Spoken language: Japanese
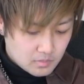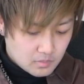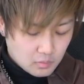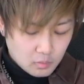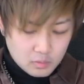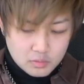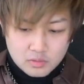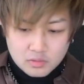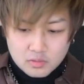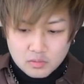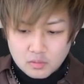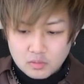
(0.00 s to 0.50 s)

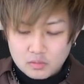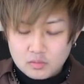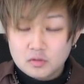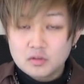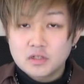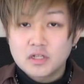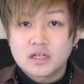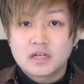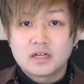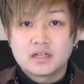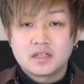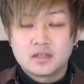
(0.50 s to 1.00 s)
おっと
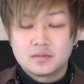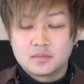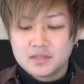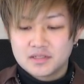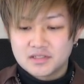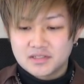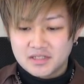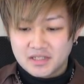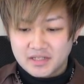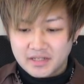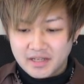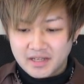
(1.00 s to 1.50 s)
ルリが出ま
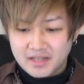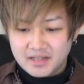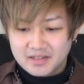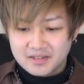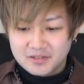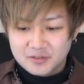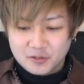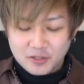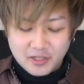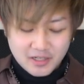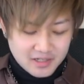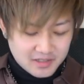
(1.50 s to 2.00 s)
したね
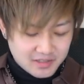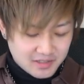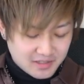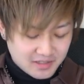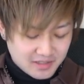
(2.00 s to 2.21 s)
ルリが出